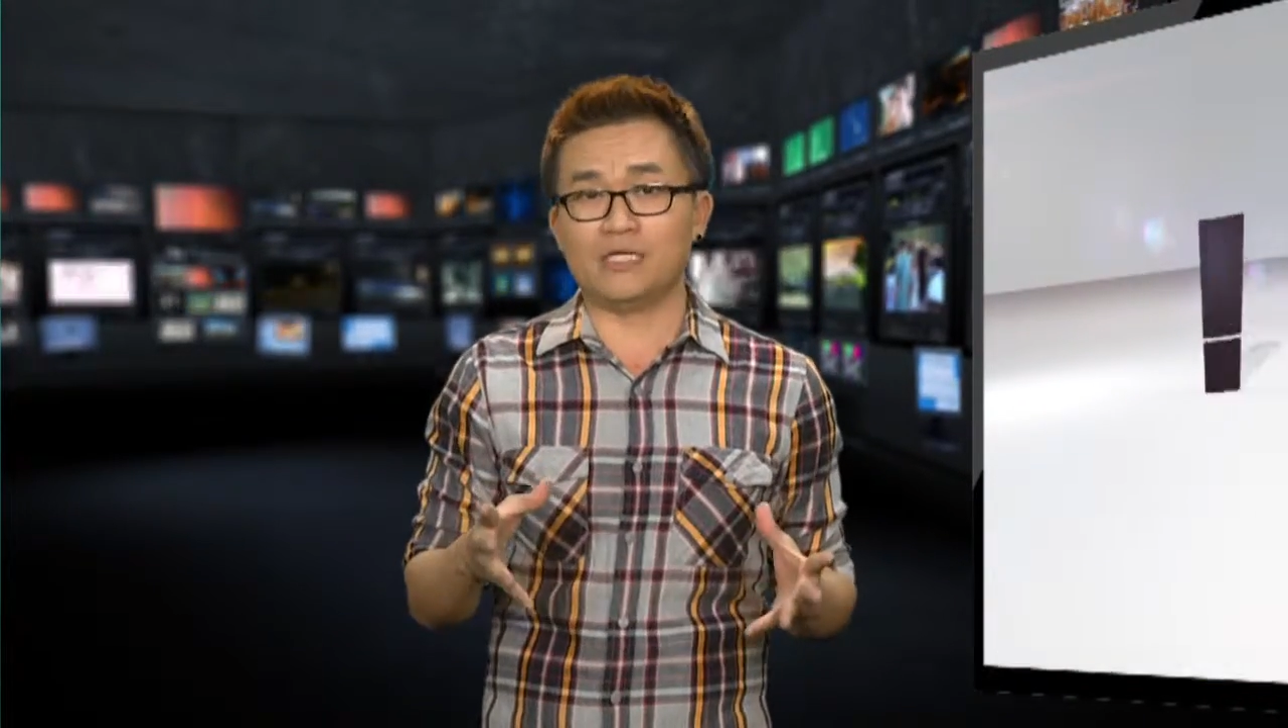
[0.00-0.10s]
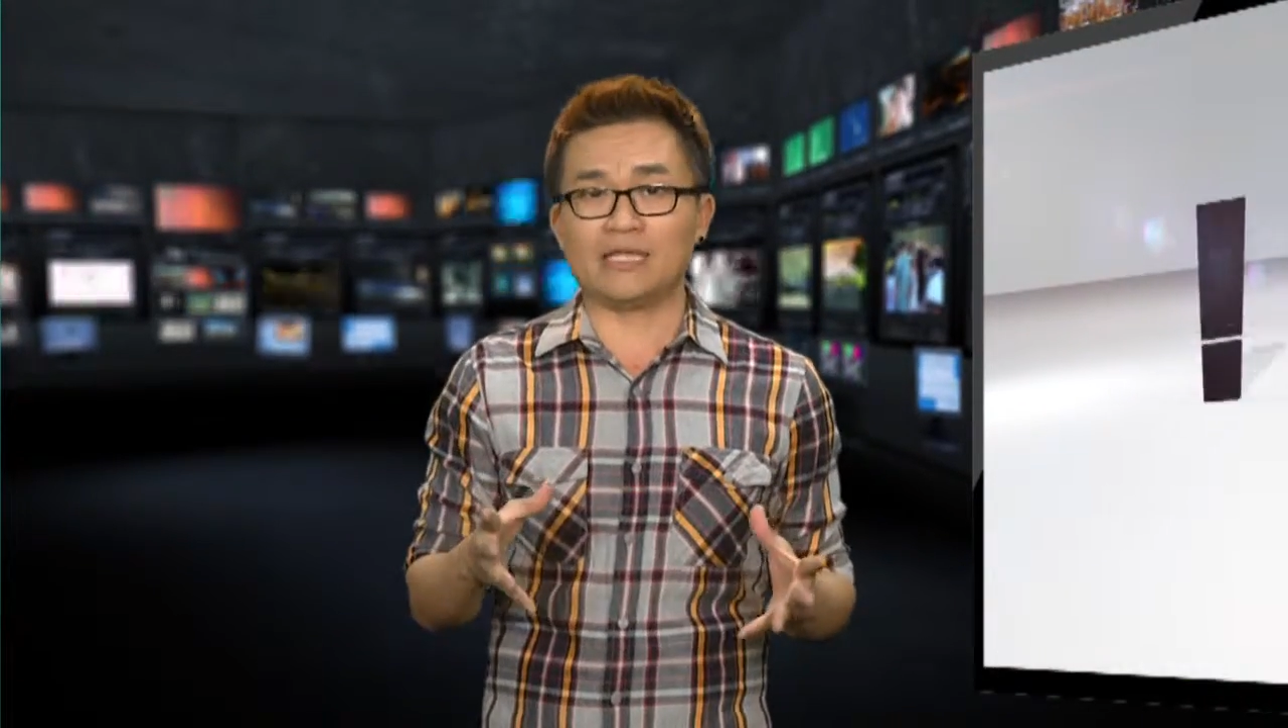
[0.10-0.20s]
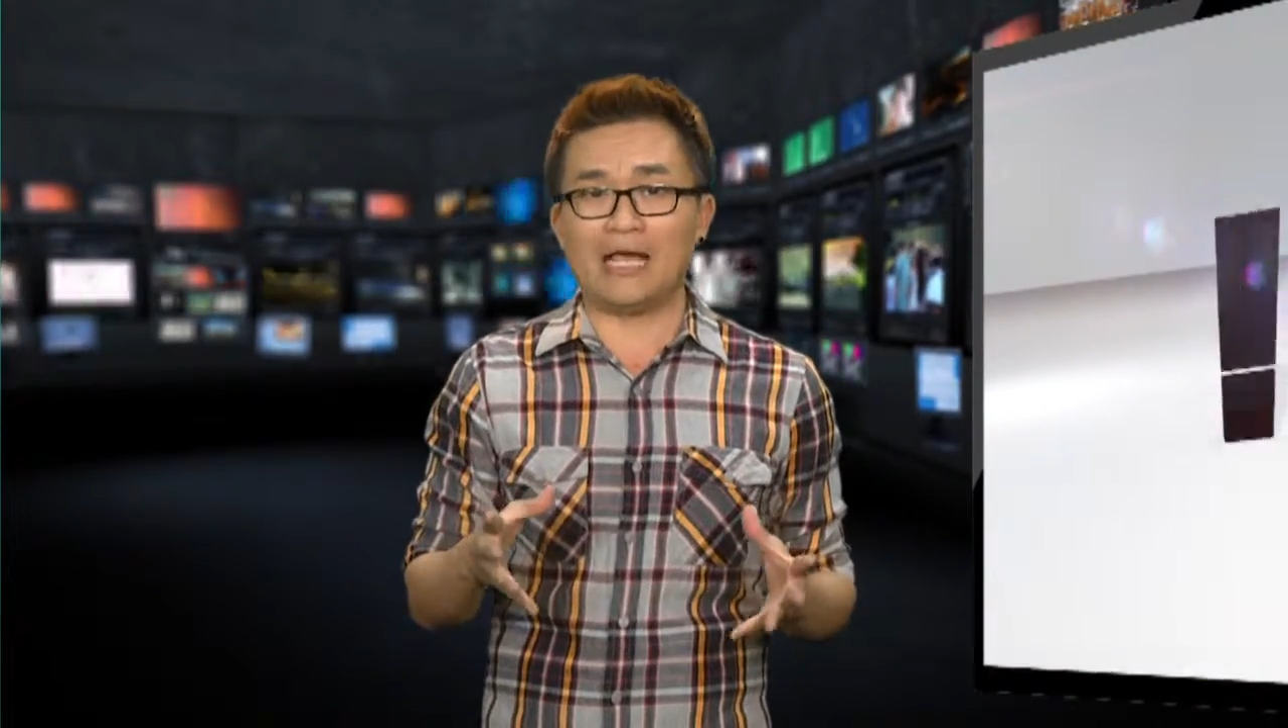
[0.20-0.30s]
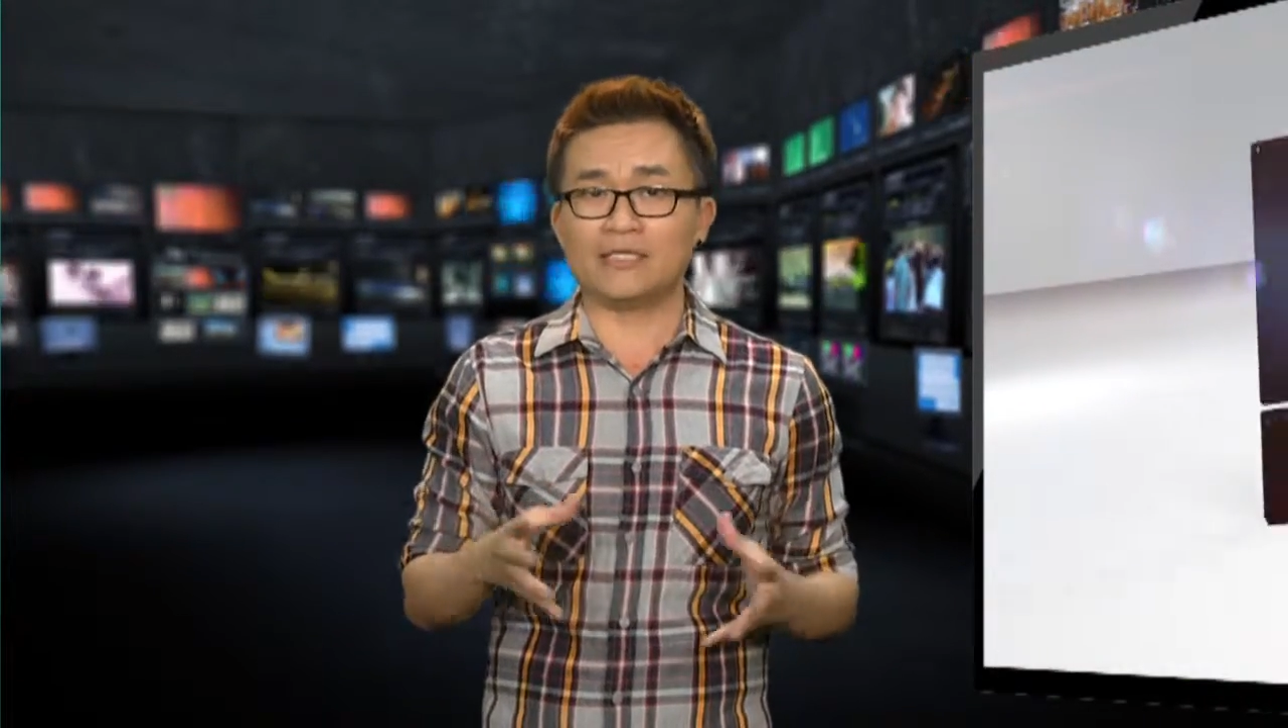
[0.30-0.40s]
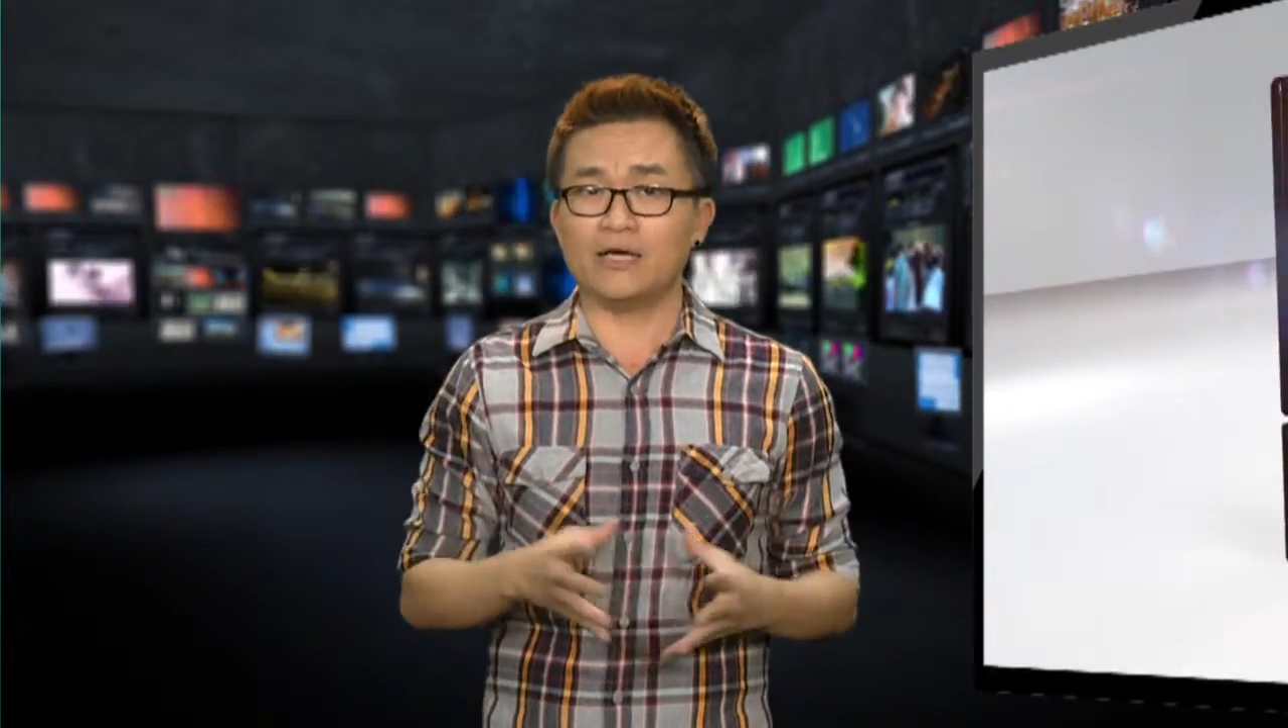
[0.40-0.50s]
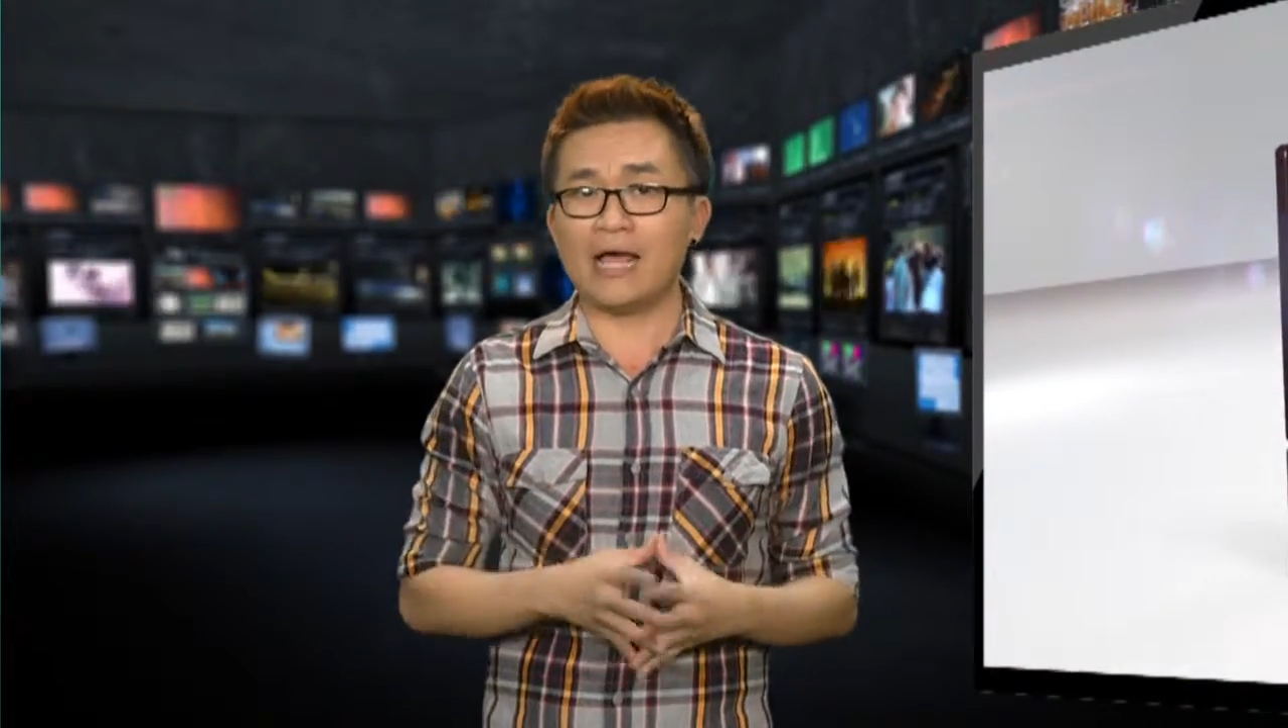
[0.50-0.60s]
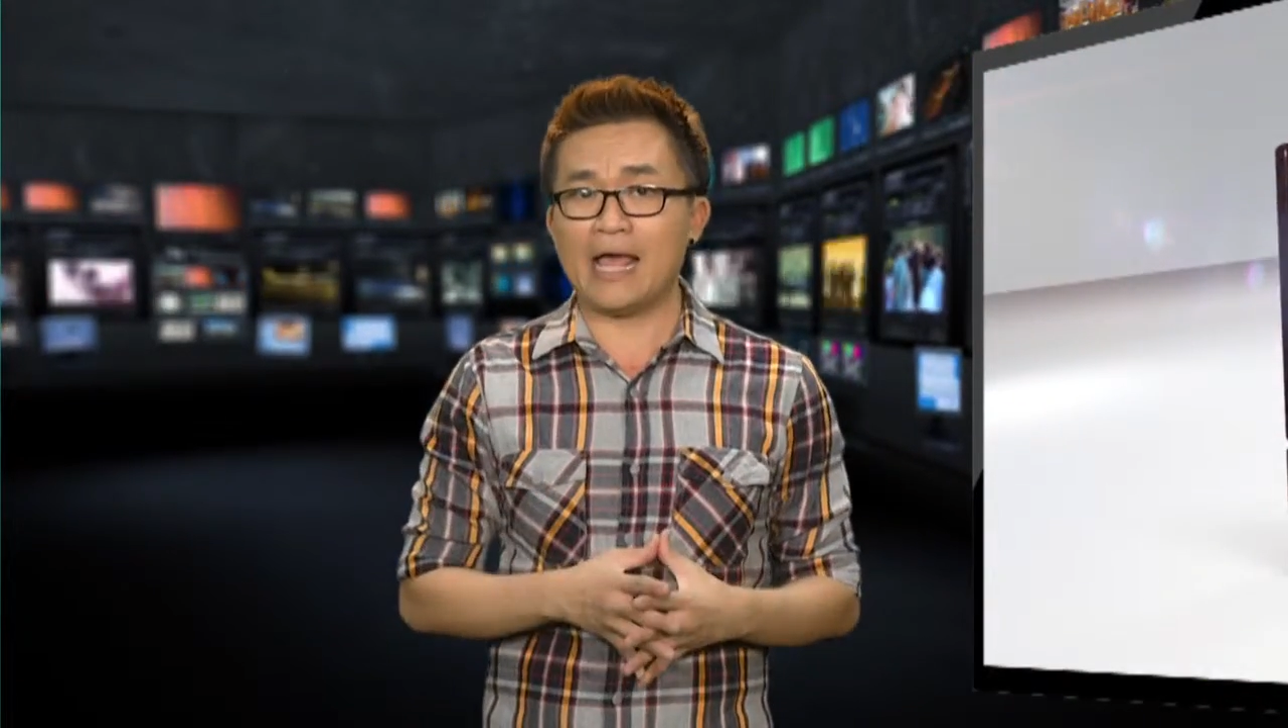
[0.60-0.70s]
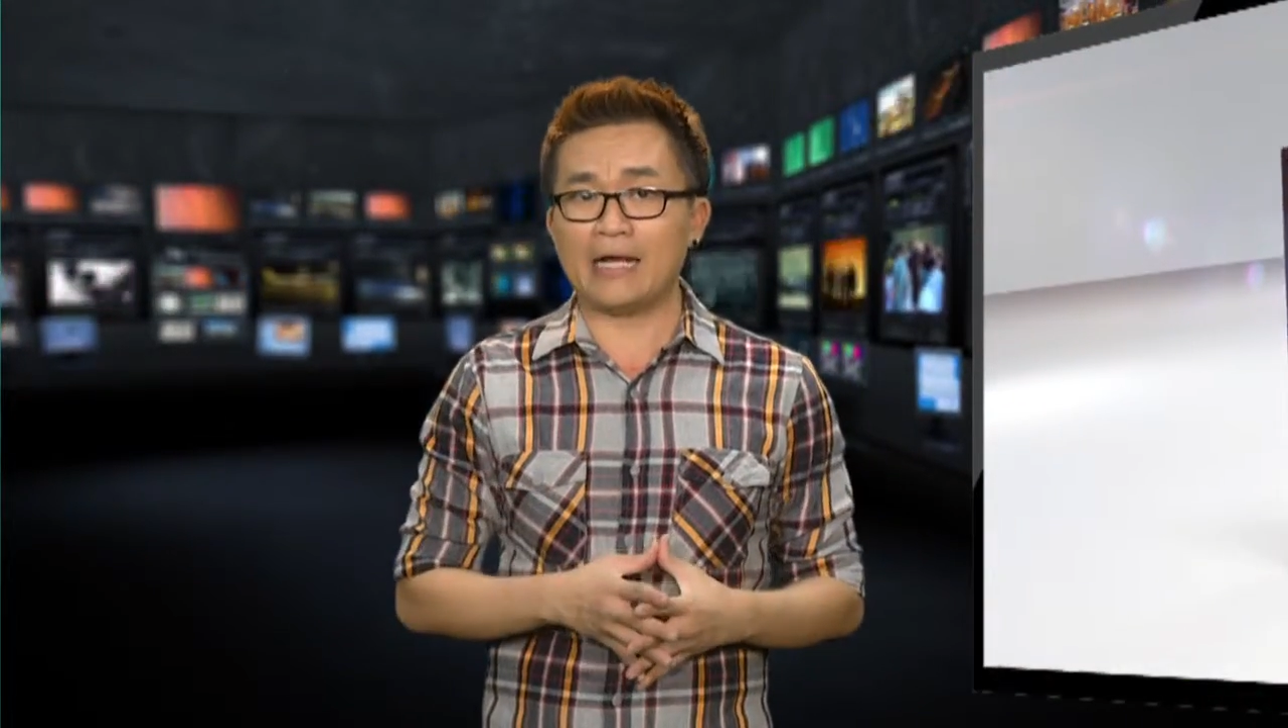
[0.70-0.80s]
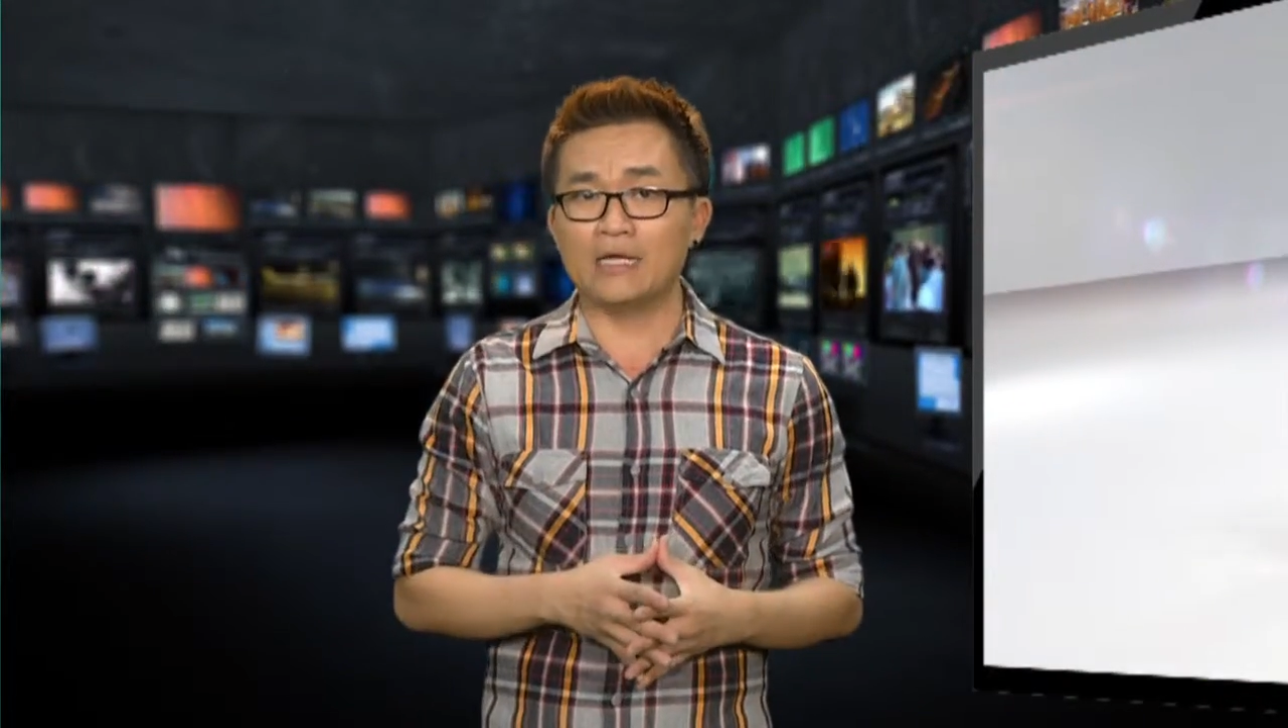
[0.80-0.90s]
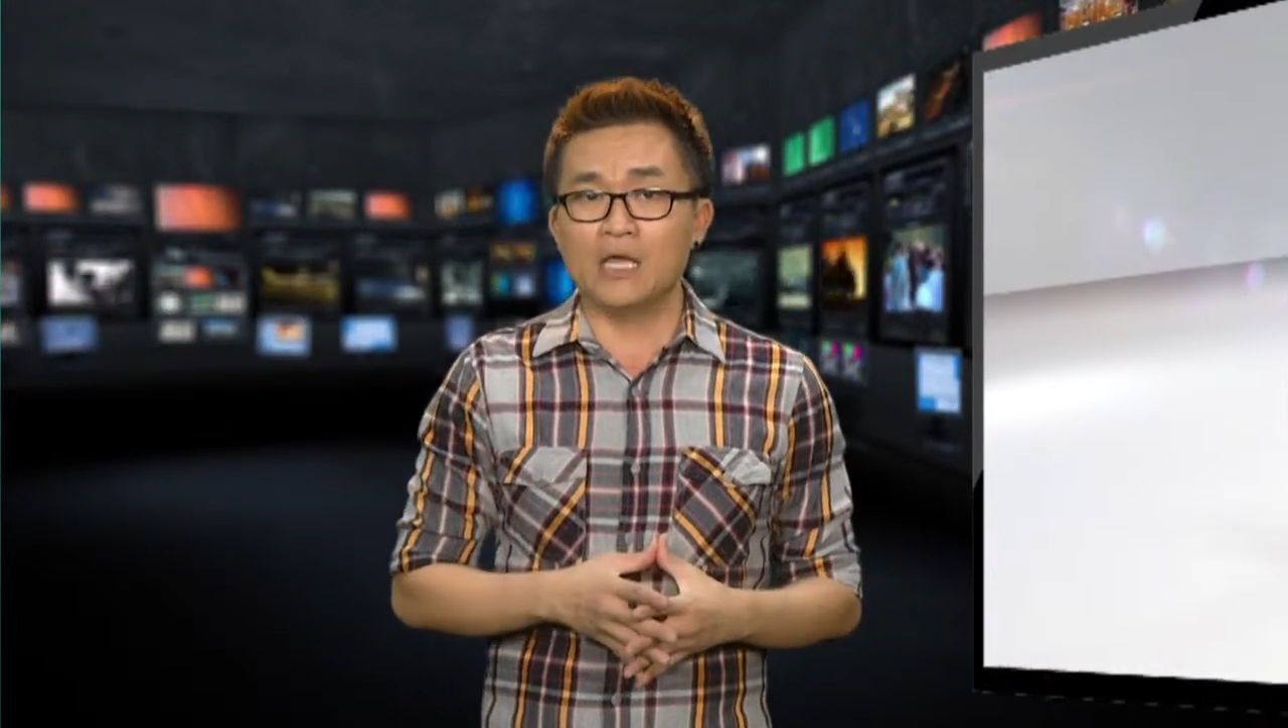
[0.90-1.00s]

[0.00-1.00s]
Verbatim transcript: tải chở hàng